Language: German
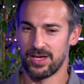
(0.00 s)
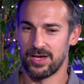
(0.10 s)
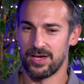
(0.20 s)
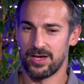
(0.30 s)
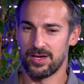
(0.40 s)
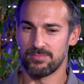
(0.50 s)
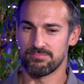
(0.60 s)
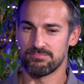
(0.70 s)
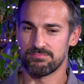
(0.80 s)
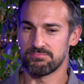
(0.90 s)

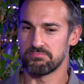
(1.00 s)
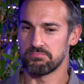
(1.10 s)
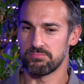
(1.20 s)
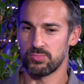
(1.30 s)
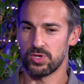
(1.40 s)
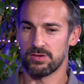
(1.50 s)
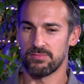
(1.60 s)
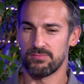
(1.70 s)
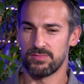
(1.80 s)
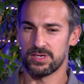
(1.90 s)
ähm, ja,
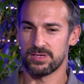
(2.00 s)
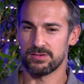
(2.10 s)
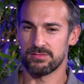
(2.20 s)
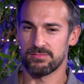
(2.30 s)
wir,